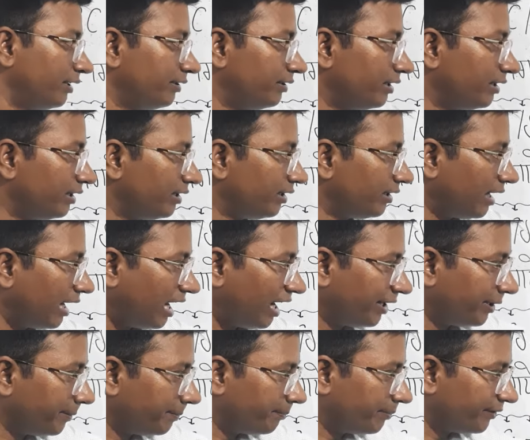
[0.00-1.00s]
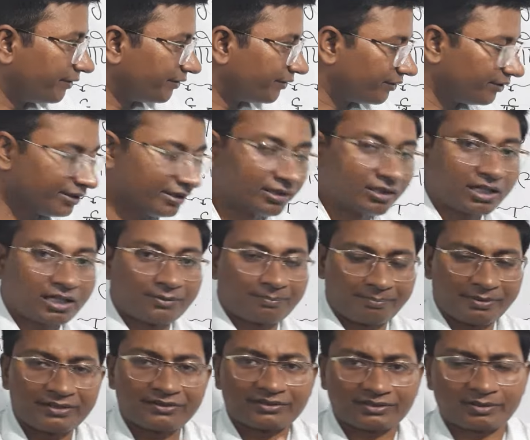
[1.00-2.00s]
यानी आईपीसी का
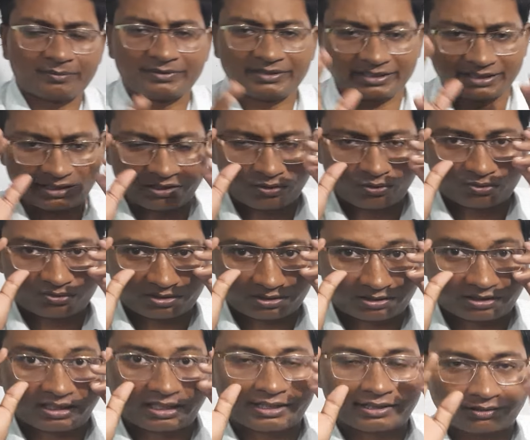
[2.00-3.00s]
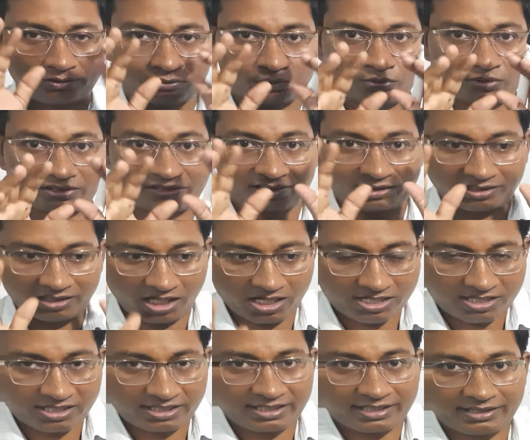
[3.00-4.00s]
फिर से समझिएगा हो सकता है थोड़ा सा
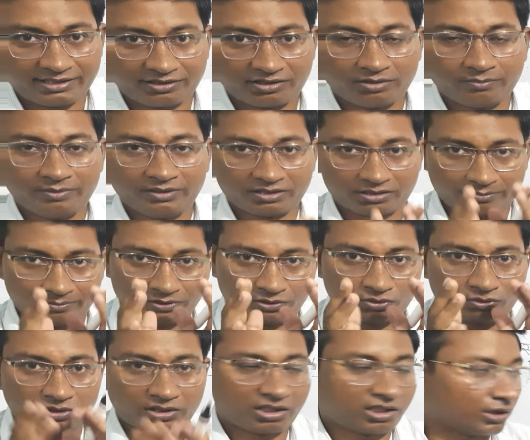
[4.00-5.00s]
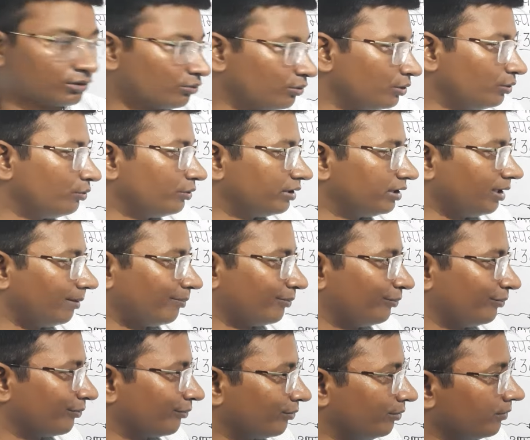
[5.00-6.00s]
लाइट चली गई थी बीच में तो दिक्कत हुई होगी आप
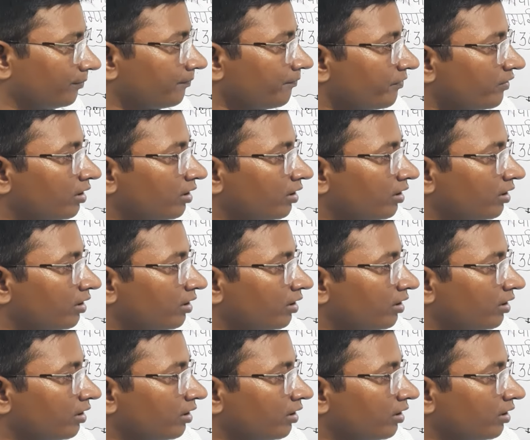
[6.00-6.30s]
लोगों को